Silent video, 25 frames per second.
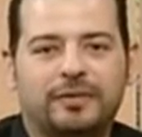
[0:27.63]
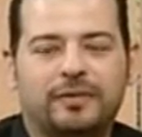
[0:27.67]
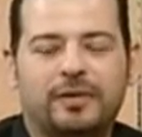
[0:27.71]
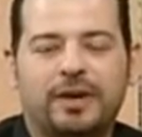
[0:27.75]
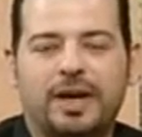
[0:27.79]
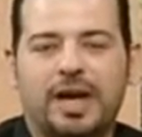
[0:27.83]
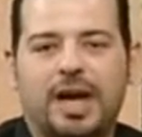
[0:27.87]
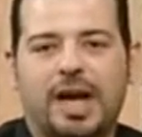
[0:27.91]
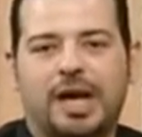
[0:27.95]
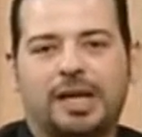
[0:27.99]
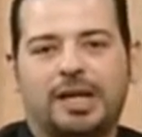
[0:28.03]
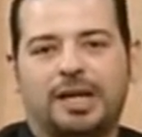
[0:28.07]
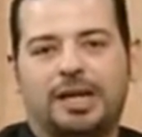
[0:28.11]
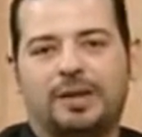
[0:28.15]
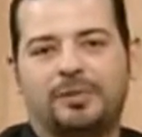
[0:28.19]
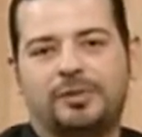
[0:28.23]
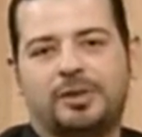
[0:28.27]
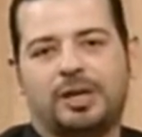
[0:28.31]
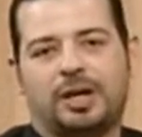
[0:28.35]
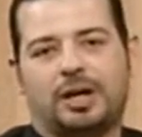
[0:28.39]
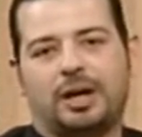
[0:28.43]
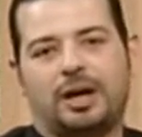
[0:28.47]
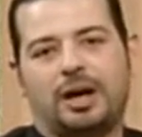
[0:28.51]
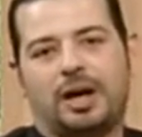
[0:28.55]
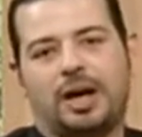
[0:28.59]
فيعني
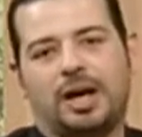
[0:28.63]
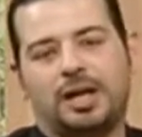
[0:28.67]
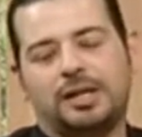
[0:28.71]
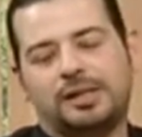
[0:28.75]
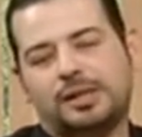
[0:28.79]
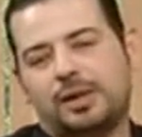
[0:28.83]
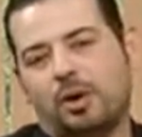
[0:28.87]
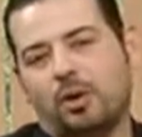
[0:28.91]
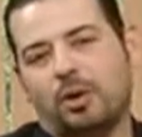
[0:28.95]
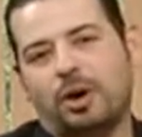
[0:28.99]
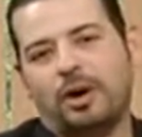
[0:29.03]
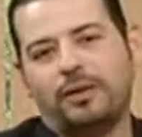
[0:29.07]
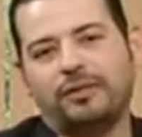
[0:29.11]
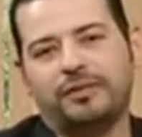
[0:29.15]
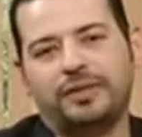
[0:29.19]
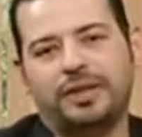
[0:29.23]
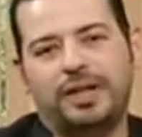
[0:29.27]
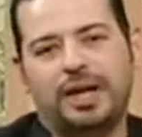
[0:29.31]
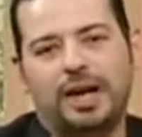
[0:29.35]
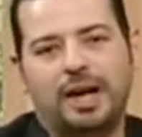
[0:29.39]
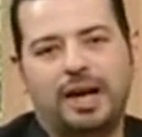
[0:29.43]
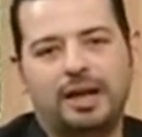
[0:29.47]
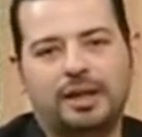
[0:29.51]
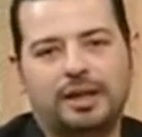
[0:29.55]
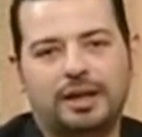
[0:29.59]
بصراحه
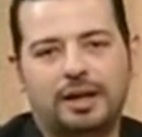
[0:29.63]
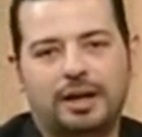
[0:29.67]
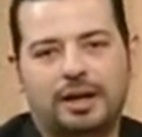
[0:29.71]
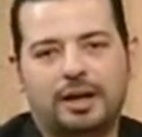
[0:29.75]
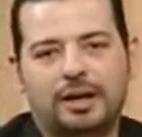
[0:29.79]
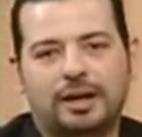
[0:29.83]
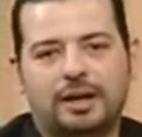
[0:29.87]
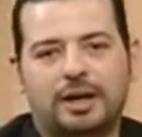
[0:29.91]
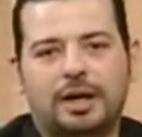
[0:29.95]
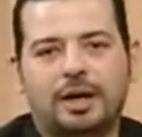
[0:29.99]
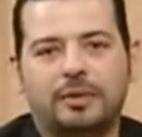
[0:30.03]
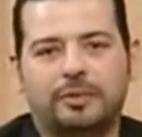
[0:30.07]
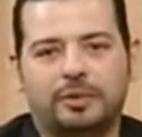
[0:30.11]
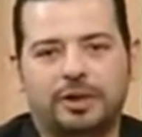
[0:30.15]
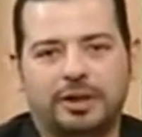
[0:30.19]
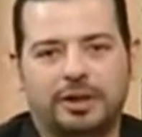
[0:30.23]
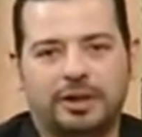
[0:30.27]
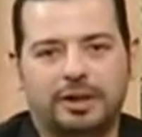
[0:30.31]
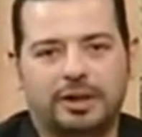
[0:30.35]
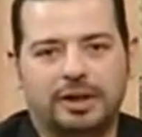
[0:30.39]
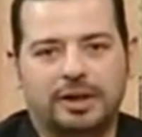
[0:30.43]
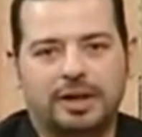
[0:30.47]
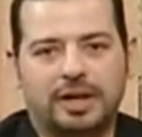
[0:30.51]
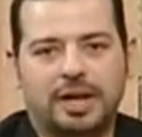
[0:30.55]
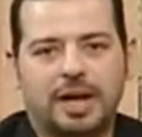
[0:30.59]
استوقفني هذا الخبر.
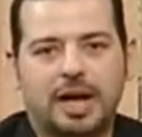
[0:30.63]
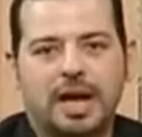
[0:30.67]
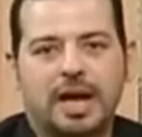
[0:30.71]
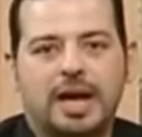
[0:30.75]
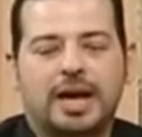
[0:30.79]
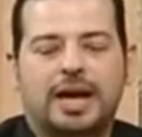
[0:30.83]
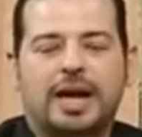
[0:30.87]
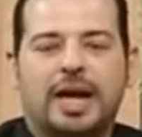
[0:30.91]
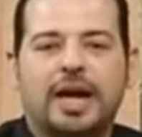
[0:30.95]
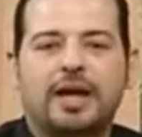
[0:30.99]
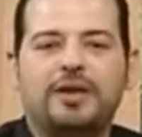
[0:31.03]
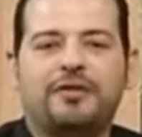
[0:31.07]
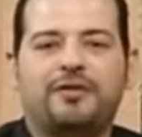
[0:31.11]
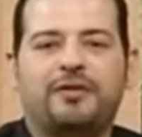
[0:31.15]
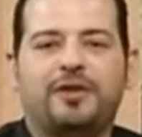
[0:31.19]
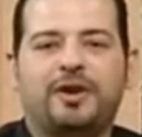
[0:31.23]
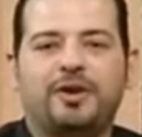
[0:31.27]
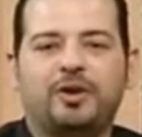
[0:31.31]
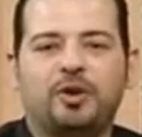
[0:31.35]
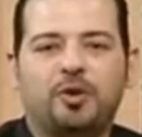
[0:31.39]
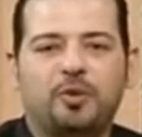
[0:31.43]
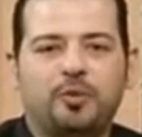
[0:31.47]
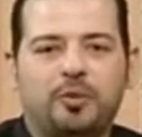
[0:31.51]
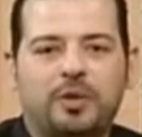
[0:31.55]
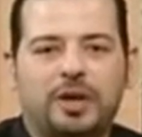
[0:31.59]
كيف
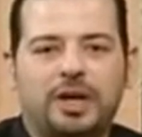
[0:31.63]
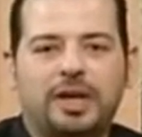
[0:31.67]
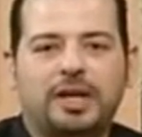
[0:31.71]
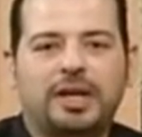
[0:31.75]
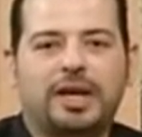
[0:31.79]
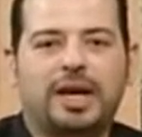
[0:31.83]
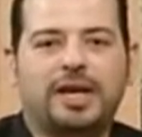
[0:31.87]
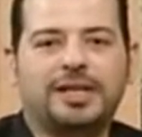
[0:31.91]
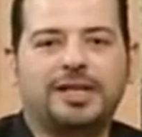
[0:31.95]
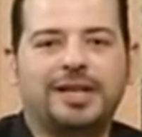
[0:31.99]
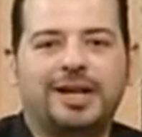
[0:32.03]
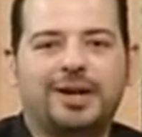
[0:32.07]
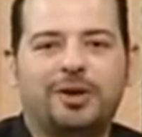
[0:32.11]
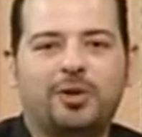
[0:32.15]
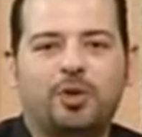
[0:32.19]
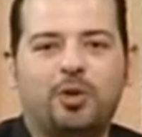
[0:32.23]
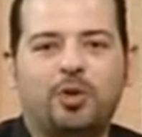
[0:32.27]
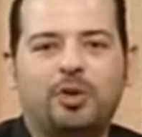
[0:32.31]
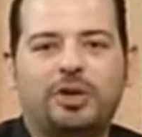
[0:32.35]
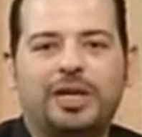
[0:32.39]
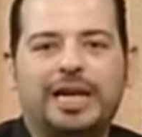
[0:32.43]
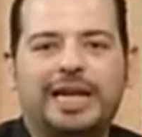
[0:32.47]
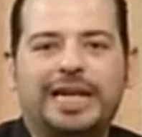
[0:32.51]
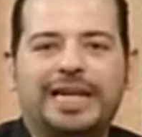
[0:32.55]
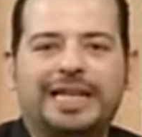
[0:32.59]
يمكن ان
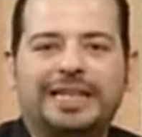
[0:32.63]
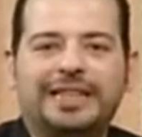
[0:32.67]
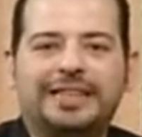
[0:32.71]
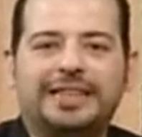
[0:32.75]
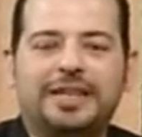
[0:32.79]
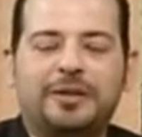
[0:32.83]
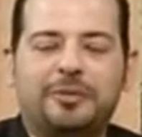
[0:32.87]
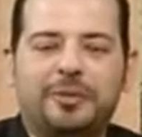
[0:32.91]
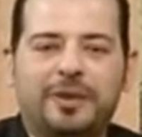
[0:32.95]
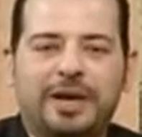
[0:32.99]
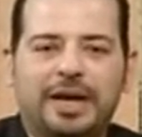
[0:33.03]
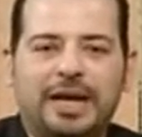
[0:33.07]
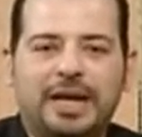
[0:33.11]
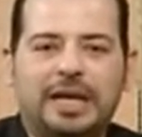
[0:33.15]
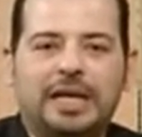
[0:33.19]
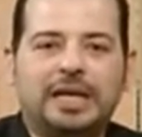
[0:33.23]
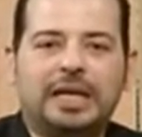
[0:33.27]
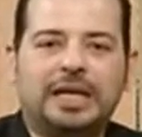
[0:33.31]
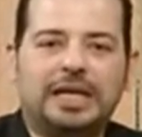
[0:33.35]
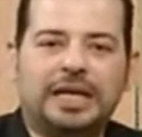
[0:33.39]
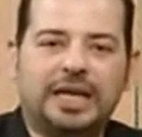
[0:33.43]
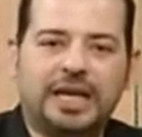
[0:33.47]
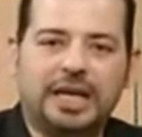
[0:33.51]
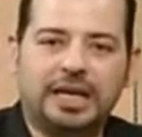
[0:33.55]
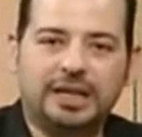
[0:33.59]
يكون الانتماء
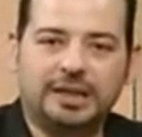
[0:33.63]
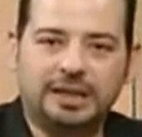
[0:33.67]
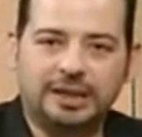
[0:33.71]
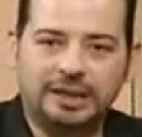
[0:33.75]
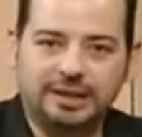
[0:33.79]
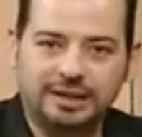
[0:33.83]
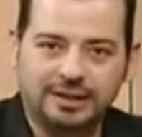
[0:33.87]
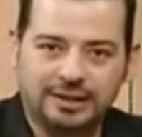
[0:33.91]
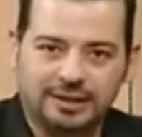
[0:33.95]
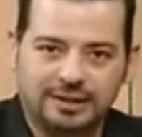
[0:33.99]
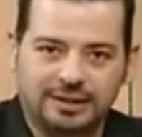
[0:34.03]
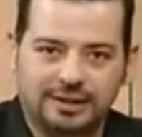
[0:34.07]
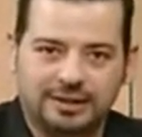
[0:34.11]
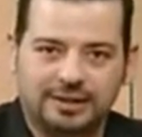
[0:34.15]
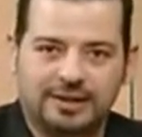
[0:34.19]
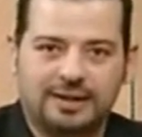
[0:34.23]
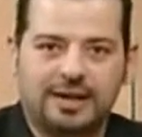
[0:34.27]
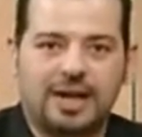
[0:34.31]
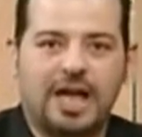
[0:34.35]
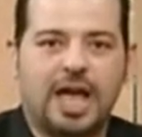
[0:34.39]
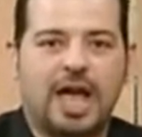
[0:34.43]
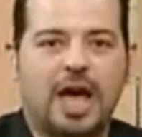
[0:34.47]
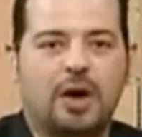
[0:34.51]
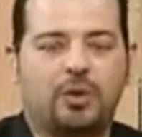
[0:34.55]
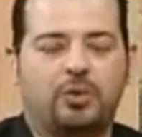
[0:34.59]
لنادي
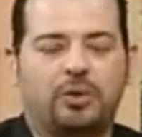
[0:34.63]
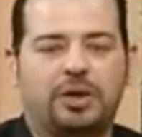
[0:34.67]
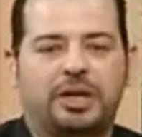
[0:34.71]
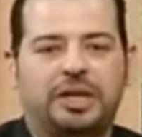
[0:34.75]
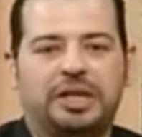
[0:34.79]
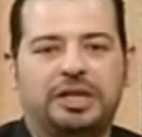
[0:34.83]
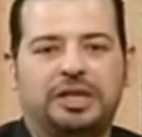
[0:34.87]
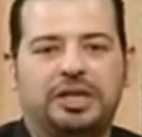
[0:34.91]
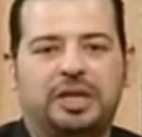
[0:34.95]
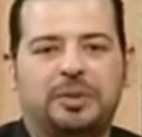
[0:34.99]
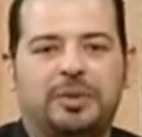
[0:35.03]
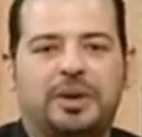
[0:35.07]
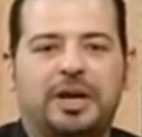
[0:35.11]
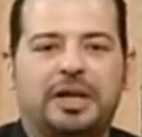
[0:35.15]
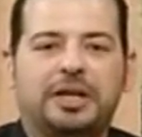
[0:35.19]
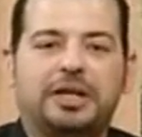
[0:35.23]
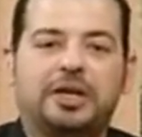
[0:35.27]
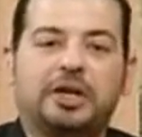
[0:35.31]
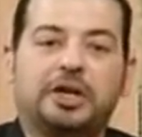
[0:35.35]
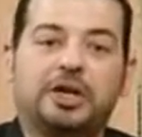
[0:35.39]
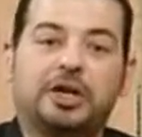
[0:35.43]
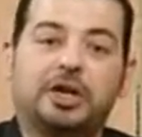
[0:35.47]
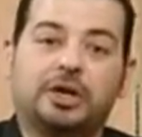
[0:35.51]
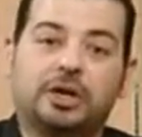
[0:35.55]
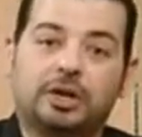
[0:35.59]
او الانتماء
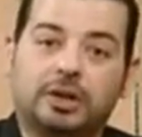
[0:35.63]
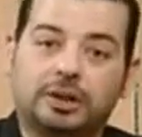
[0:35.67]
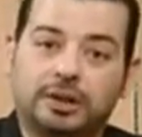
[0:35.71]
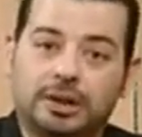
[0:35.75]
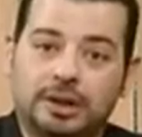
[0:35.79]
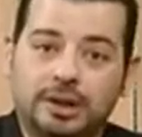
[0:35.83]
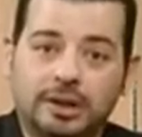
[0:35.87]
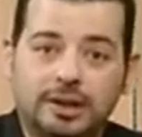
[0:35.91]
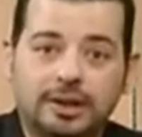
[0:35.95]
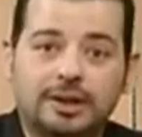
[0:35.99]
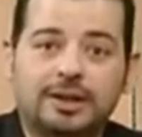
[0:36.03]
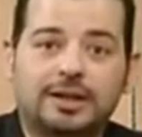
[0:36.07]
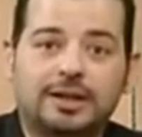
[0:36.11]
للرياضه